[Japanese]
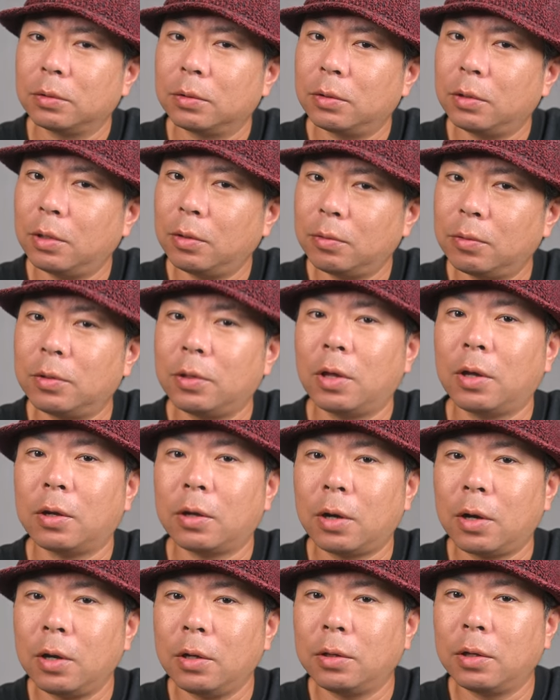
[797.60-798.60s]
ていうふうに
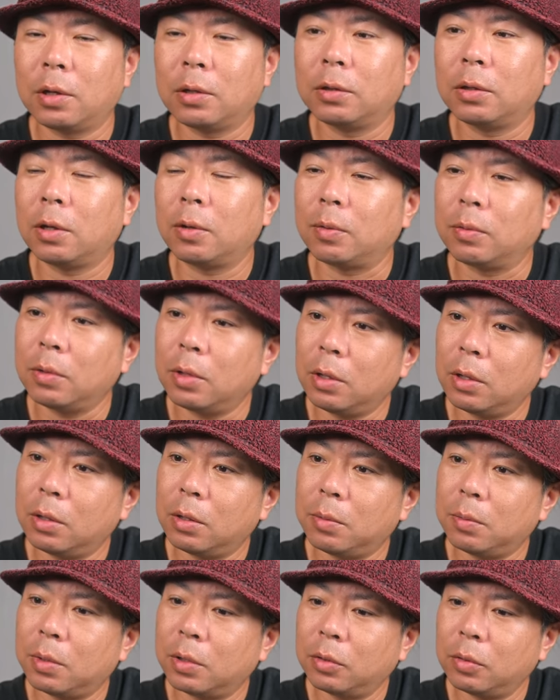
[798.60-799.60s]
ね、書いてあったの
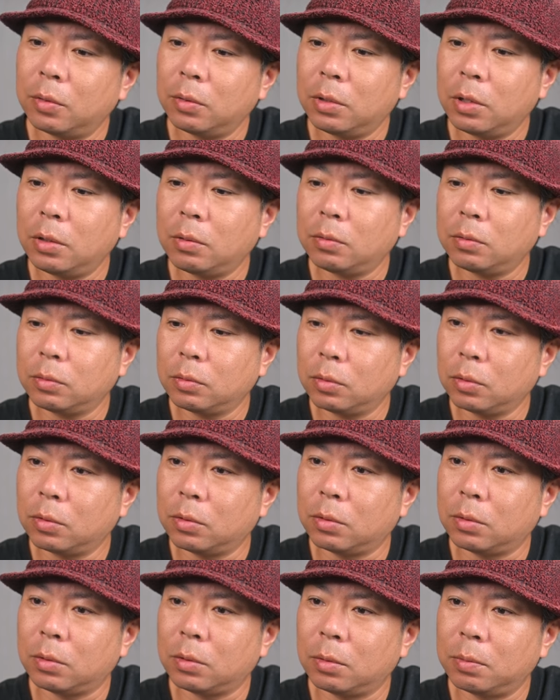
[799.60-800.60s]
で、まあ、それでいく
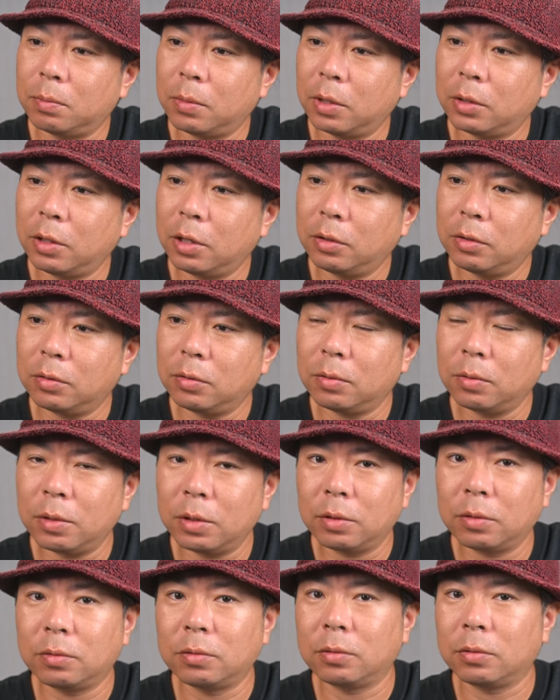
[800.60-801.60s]
と、まあ、熱の
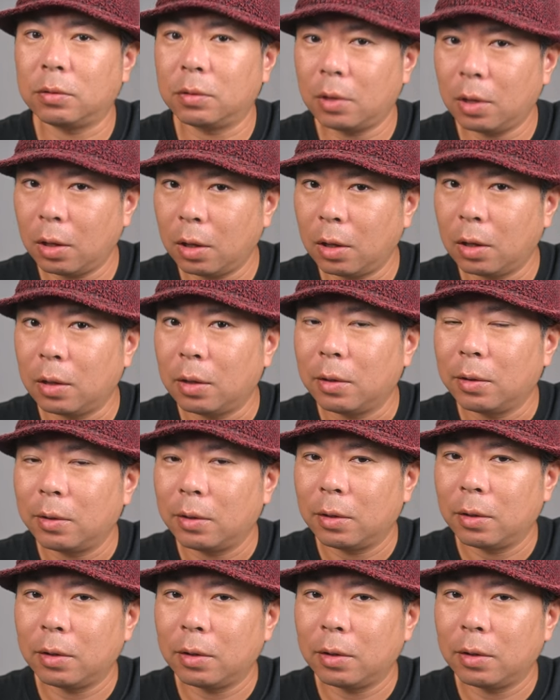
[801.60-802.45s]
リスクって、